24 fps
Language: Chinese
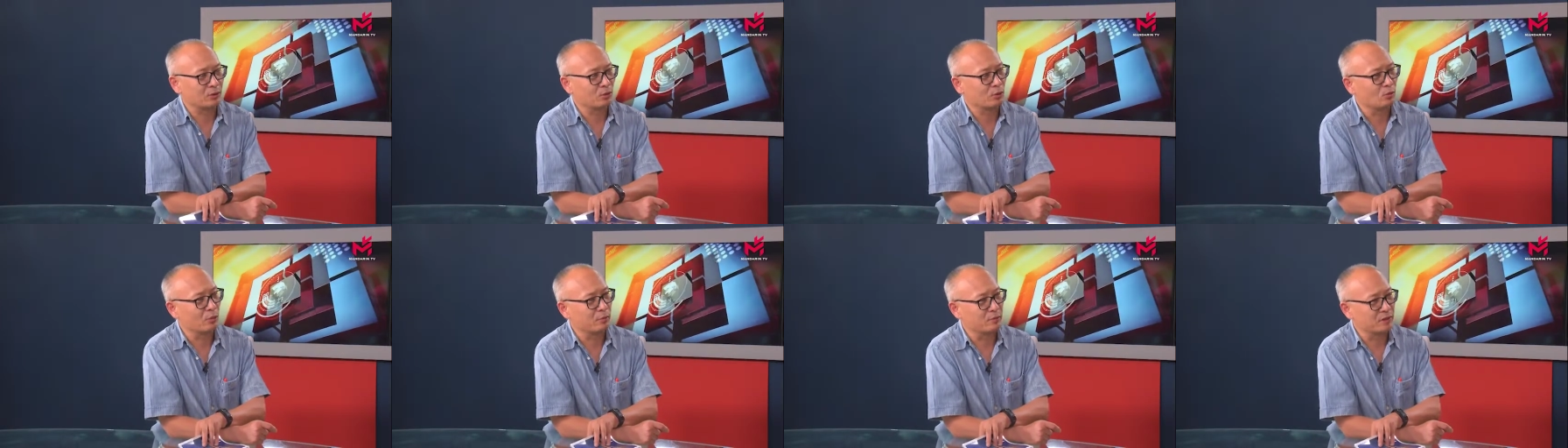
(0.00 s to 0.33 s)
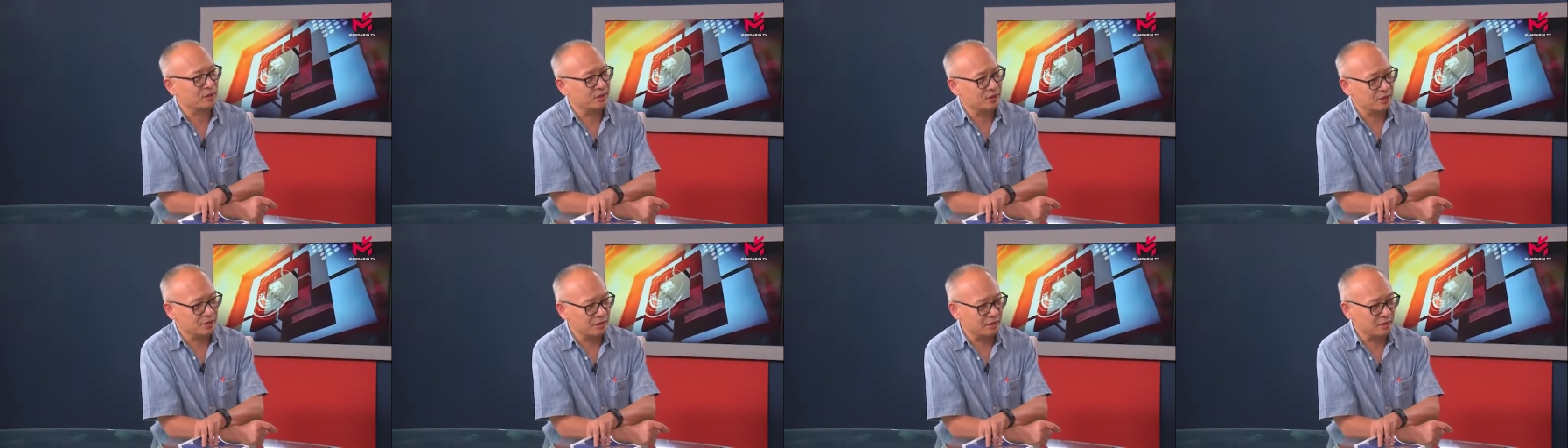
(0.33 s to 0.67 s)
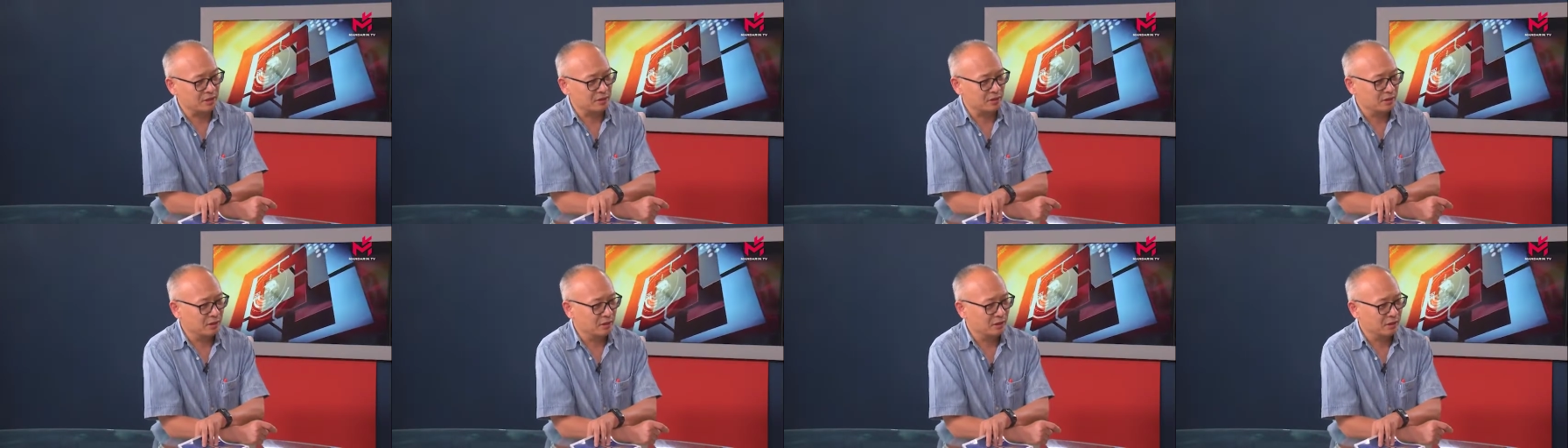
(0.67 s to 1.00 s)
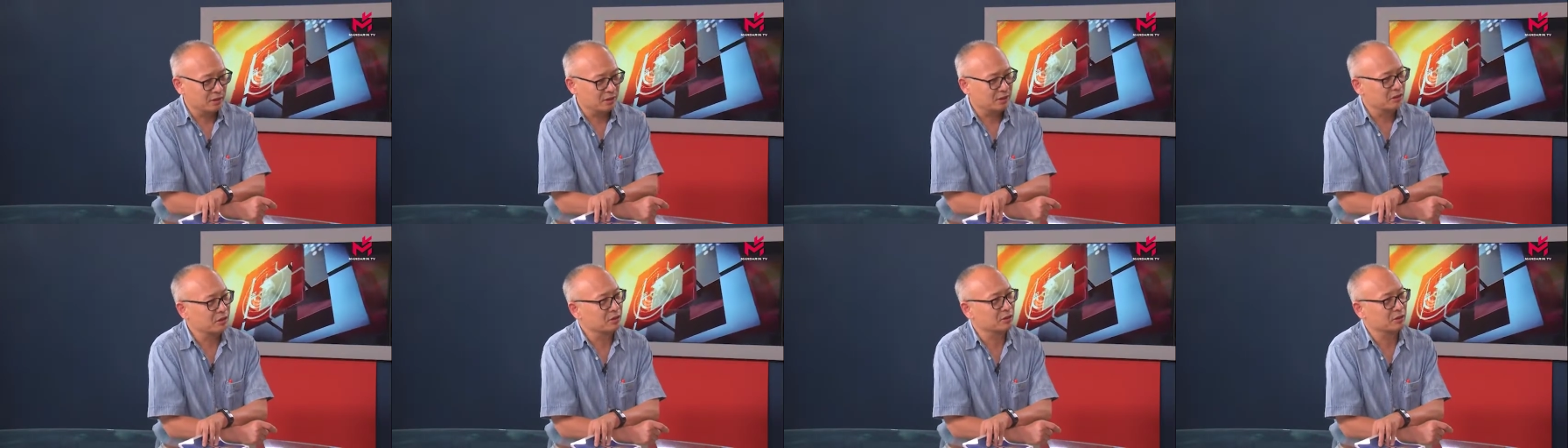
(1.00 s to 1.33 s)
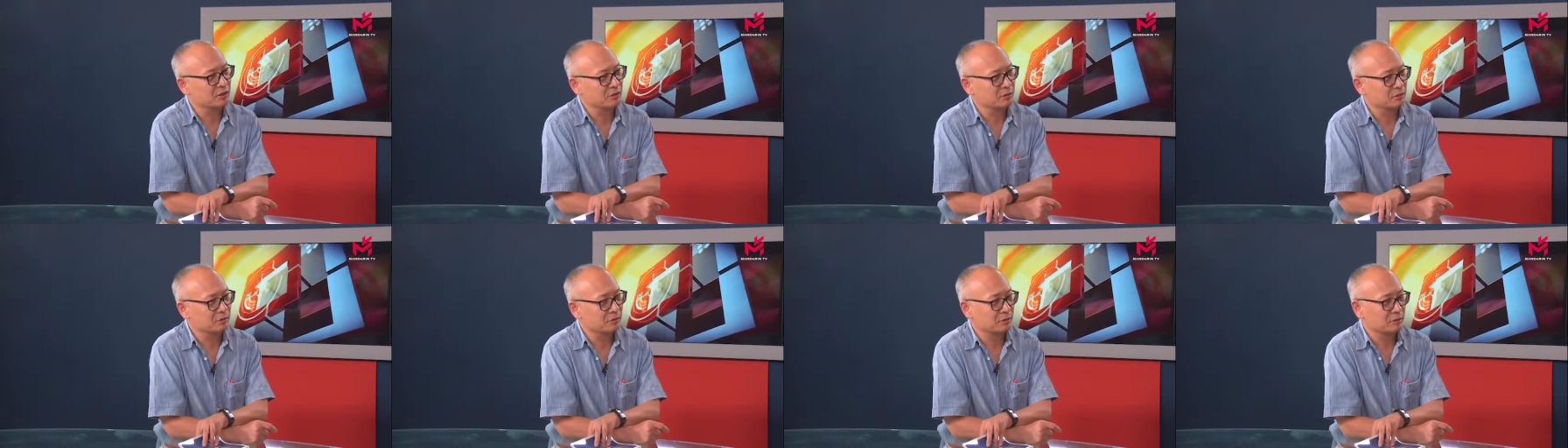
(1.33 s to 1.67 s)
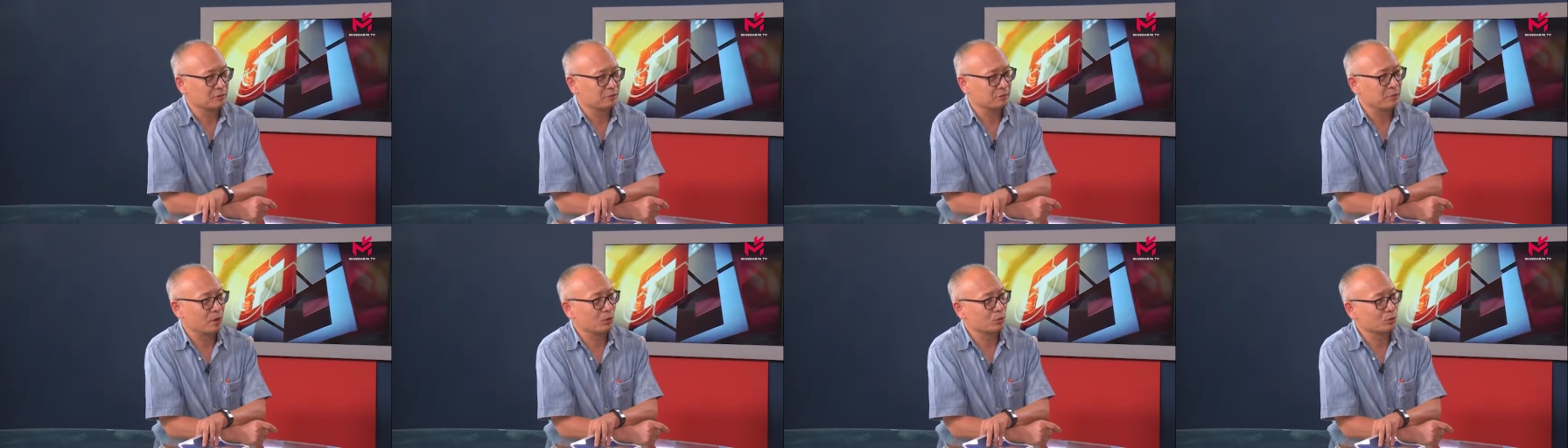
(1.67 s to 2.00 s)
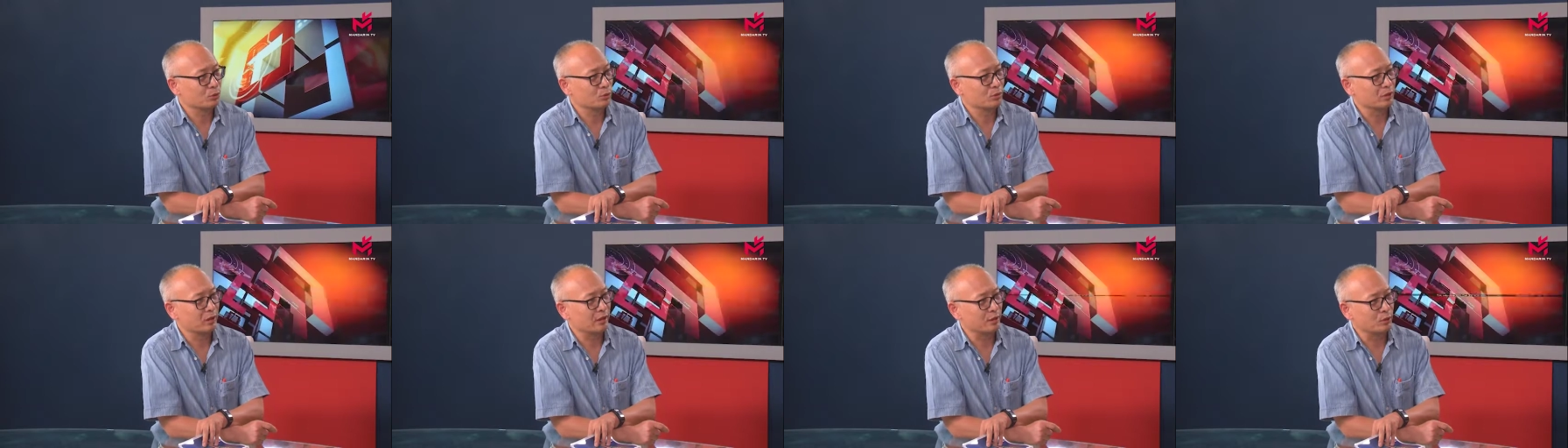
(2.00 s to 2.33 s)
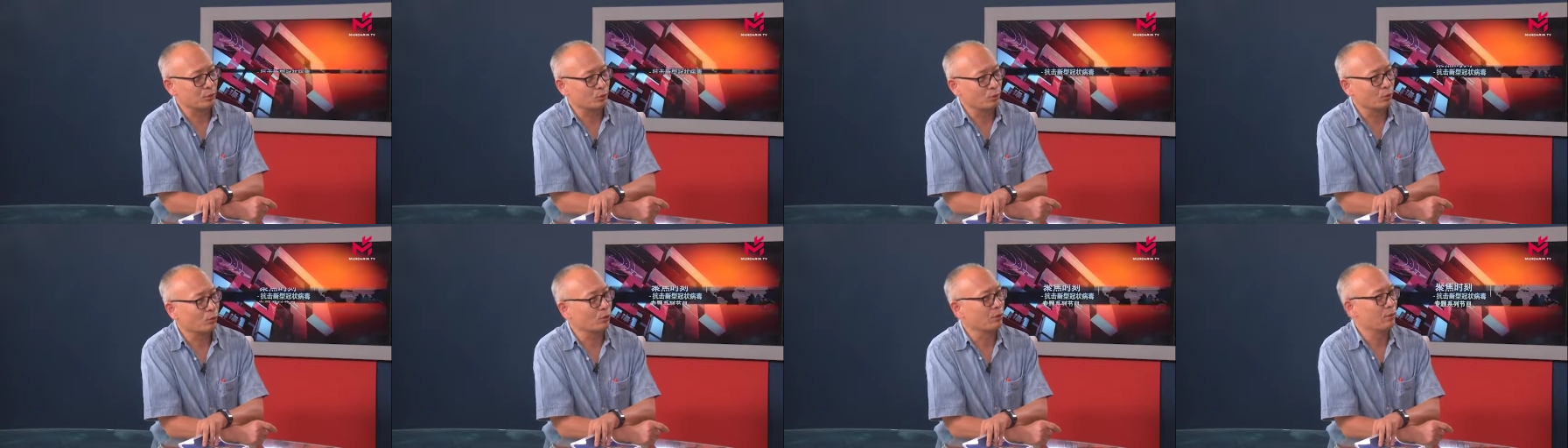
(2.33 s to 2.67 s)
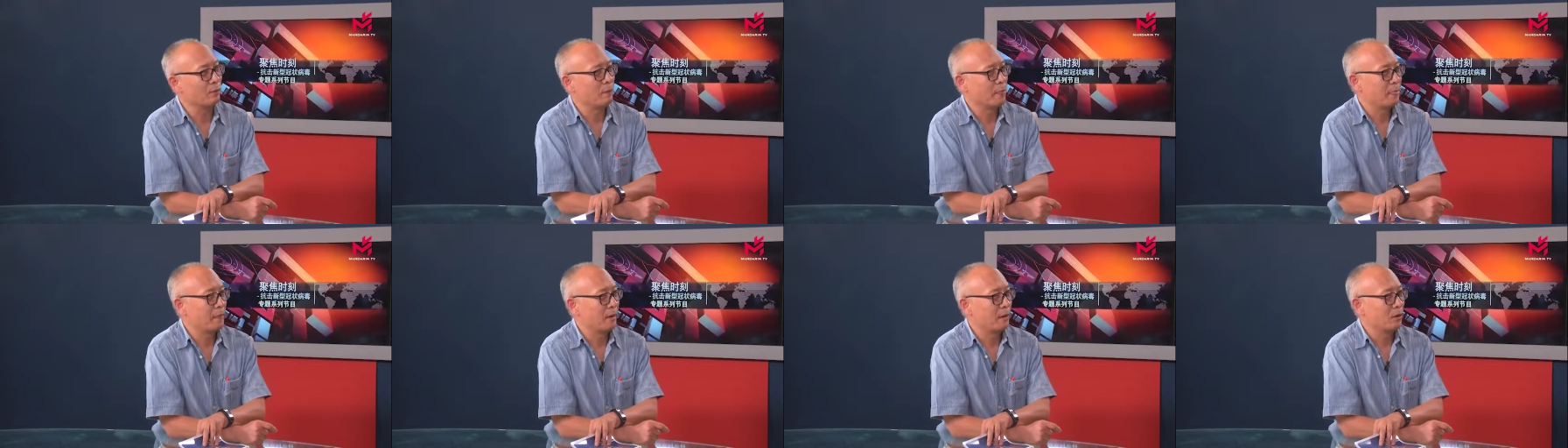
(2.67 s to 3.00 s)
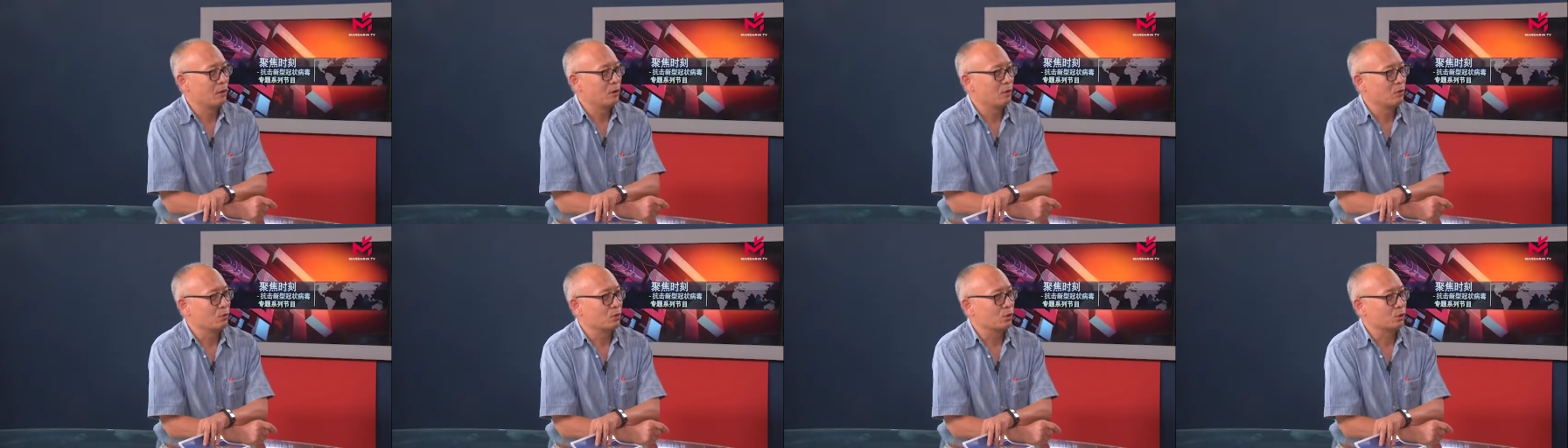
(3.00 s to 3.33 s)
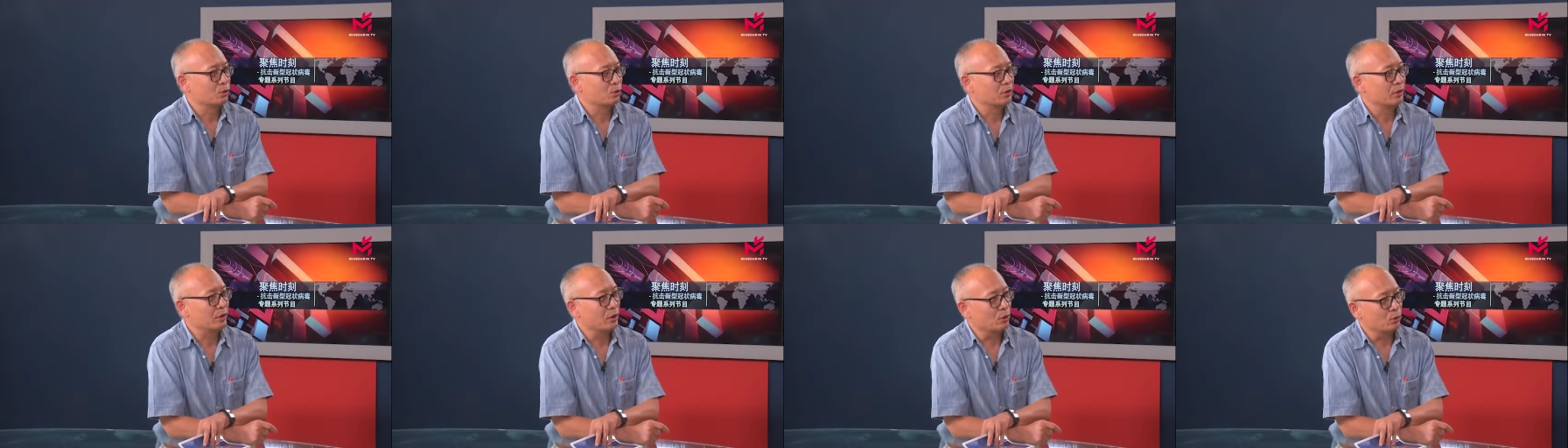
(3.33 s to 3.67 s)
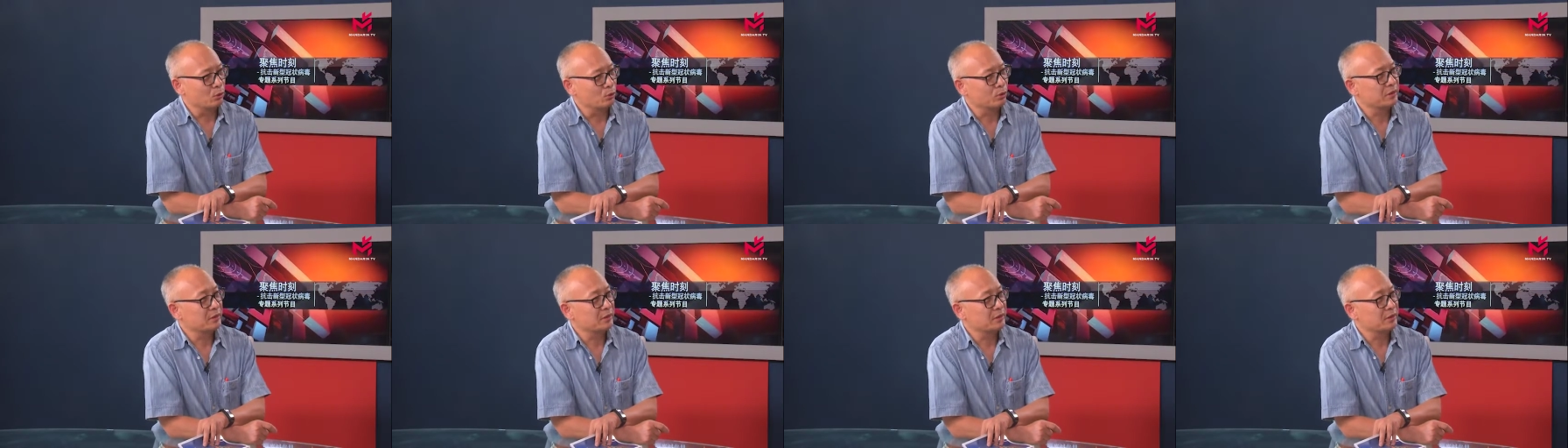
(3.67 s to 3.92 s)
对我们企业真是帮助了很多。嗯，我说了很多那